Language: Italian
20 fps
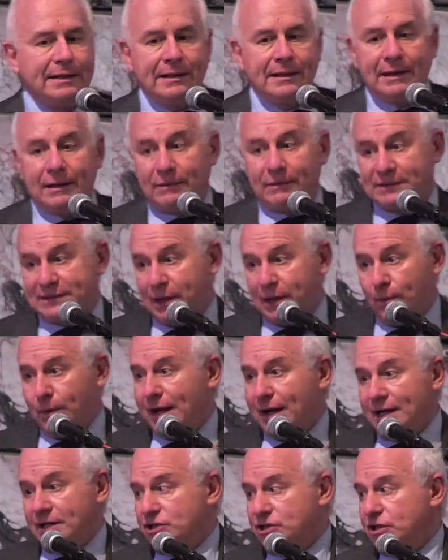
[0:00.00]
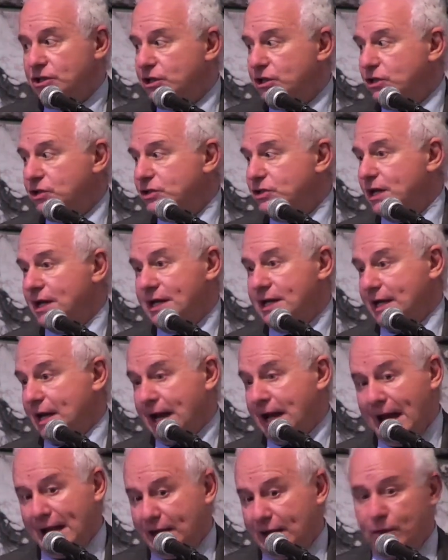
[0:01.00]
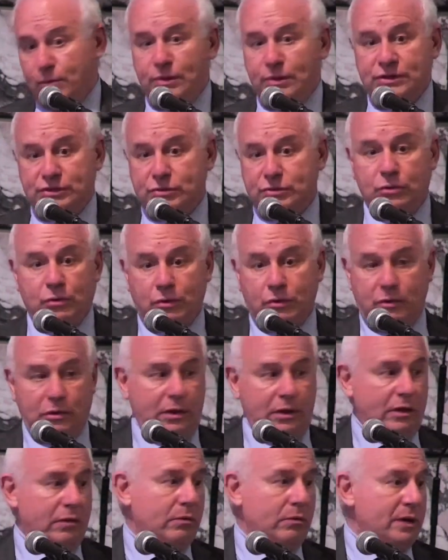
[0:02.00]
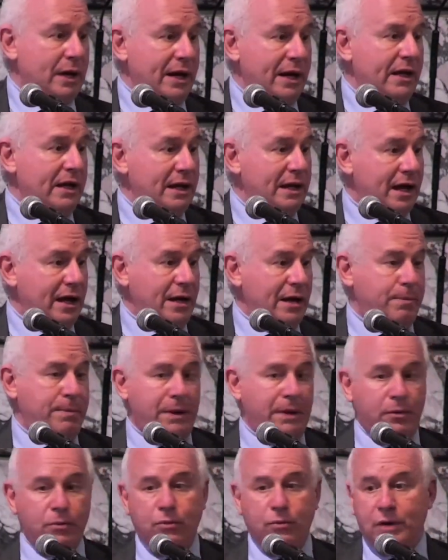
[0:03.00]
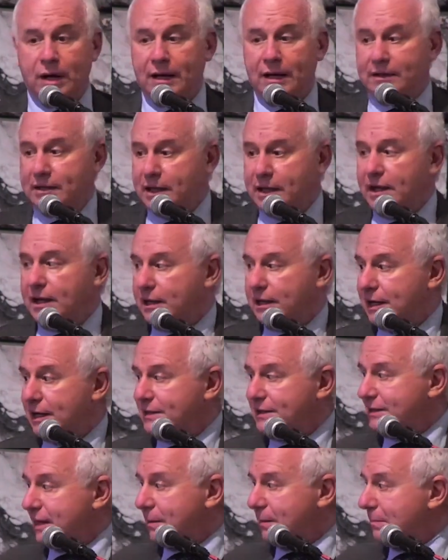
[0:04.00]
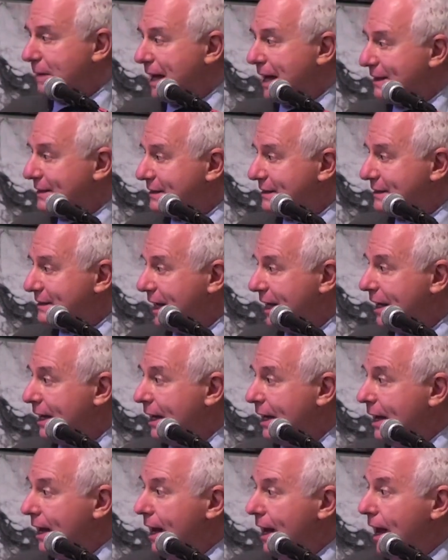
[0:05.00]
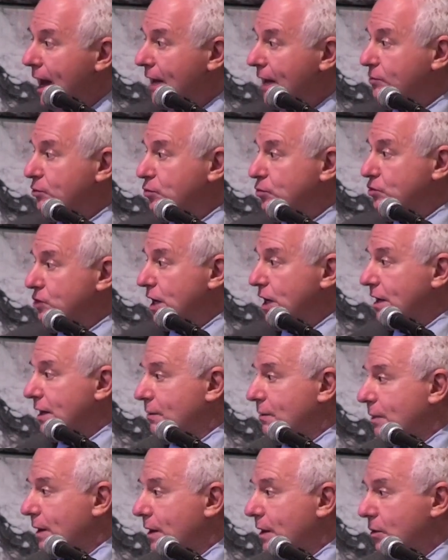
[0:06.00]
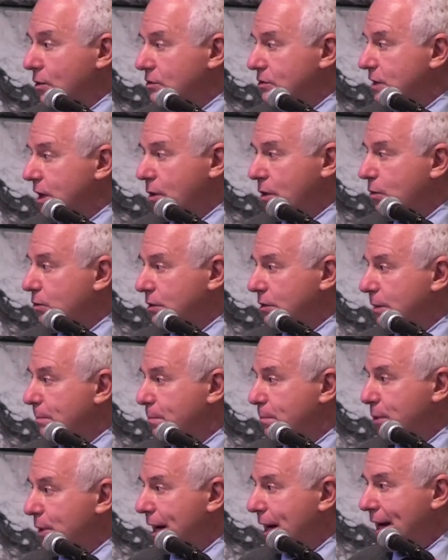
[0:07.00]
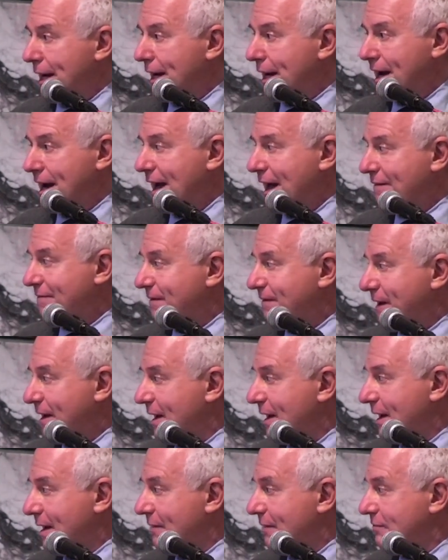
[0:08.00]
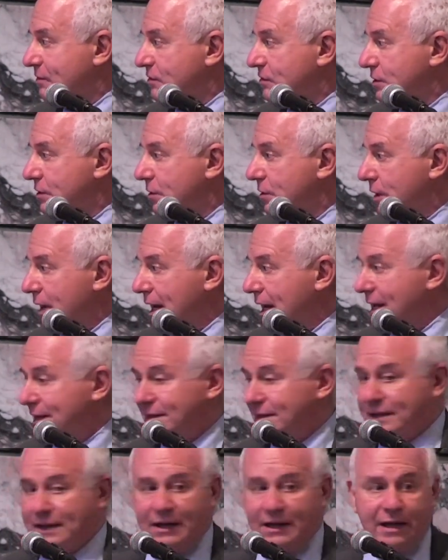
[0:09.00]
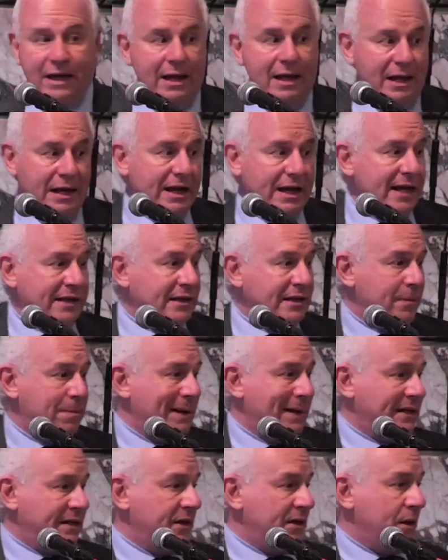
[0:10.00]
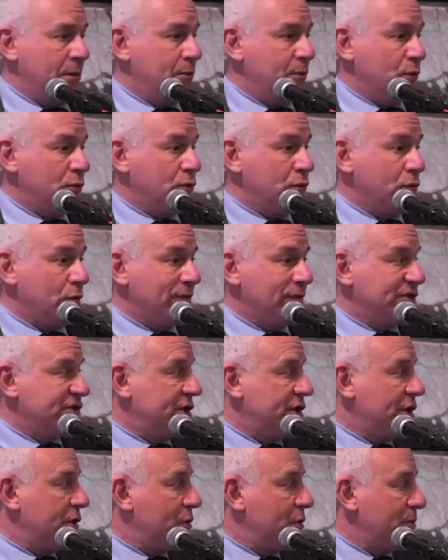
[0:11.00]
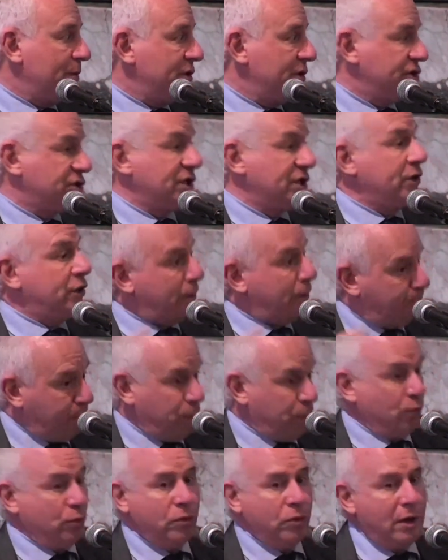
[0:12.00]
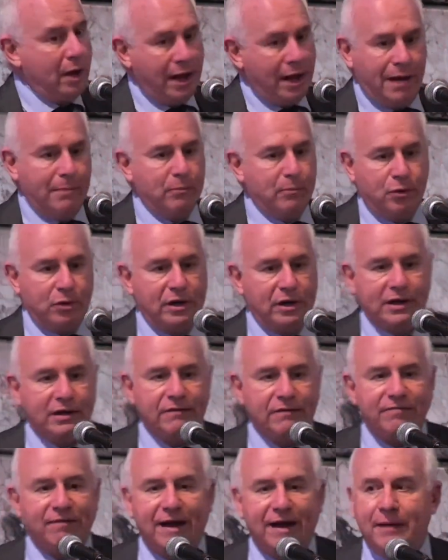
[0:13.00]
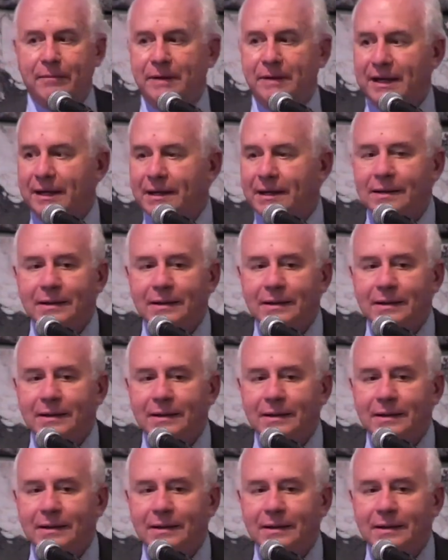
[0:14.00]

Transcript: Questa guerra ci dice che cade questo in Ucraina, nelle pianure antiche della Sarmazia e succede qualcosa in contemporanea in Africa, nel vicino Oriente, in altre parti del mondo dove si ricomincia di più a morire di fame